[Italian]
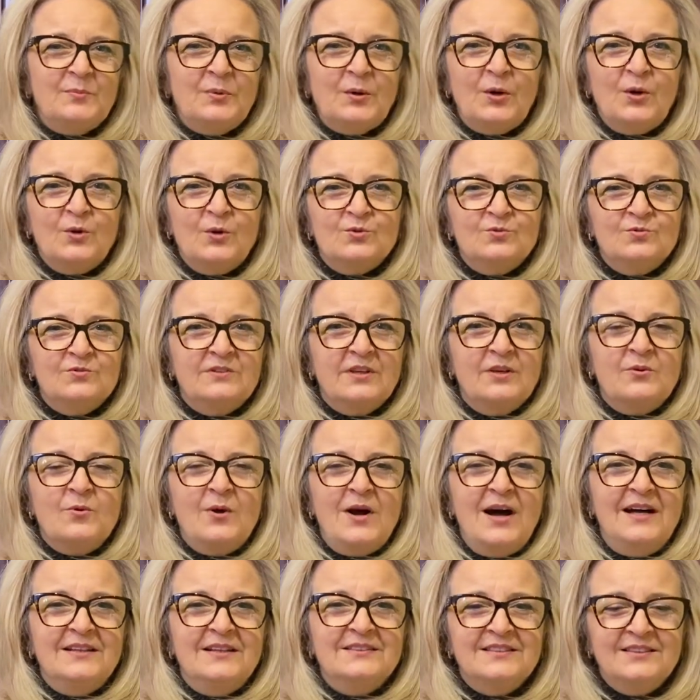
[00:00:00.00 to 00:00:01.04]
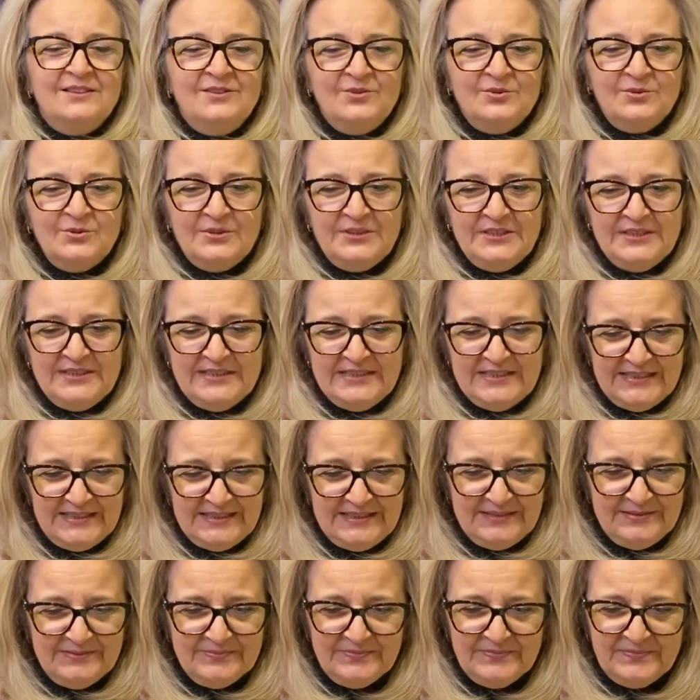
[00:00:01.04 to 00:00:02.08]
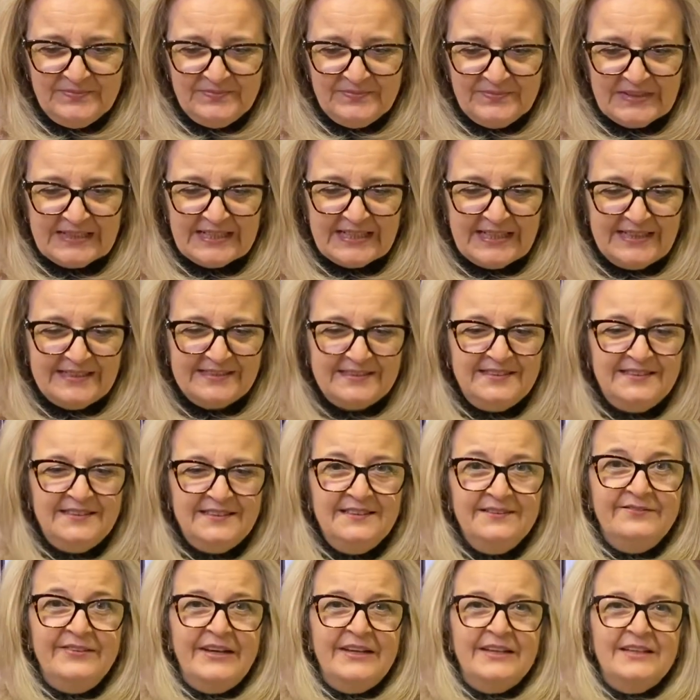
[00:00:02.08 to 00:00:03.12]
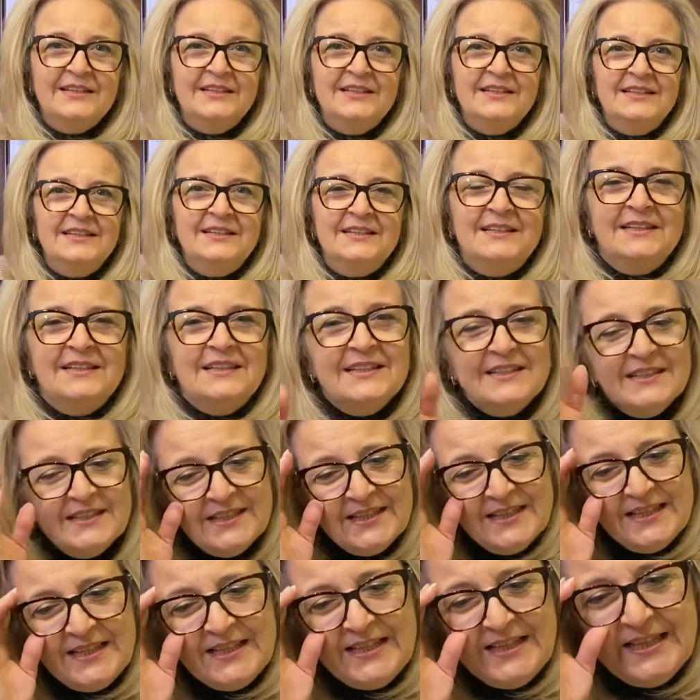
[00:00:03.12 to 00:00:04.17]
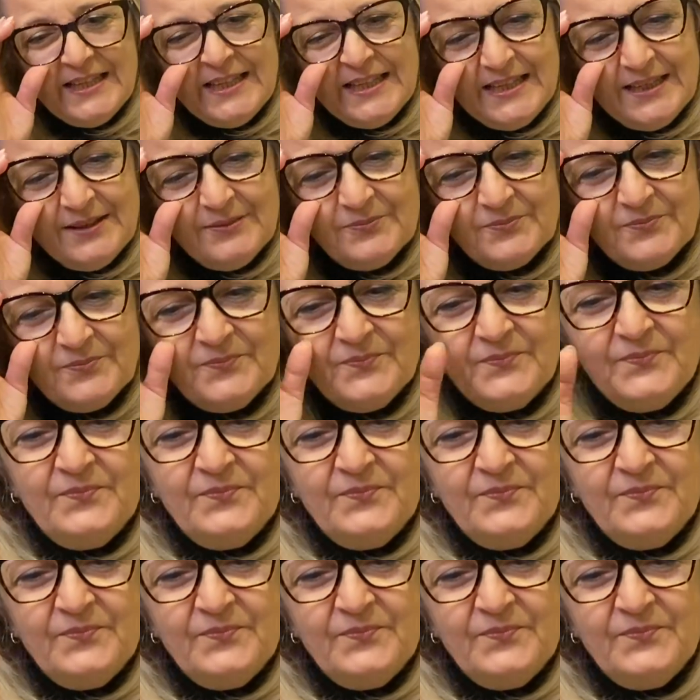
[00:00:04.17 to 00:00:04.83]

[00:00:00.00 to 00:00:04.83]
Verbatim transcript: po' tutte quante noi creative. E